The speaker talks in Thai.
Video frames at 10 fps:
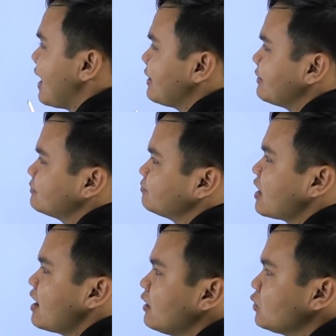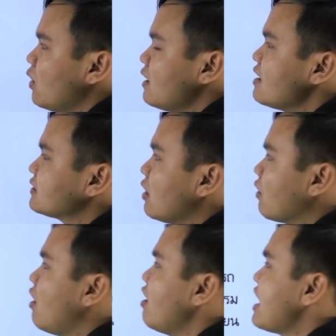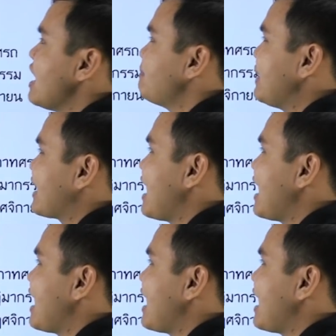กันตัวเลือก2ข้อใดเป็น